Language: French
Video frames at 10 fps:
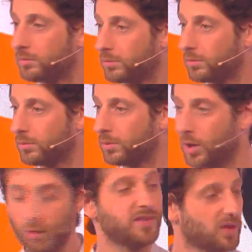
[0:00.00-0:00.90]
D'accord.
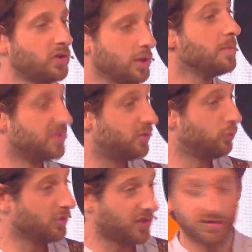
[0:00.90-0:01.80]
Oui, ça, non, mais c'est
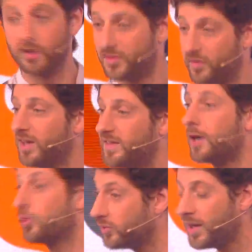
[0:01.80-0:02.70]
sûr, ça, c'est vrai, c'est
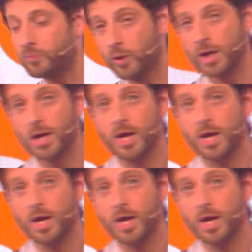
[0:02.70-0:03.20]
un concept, oui.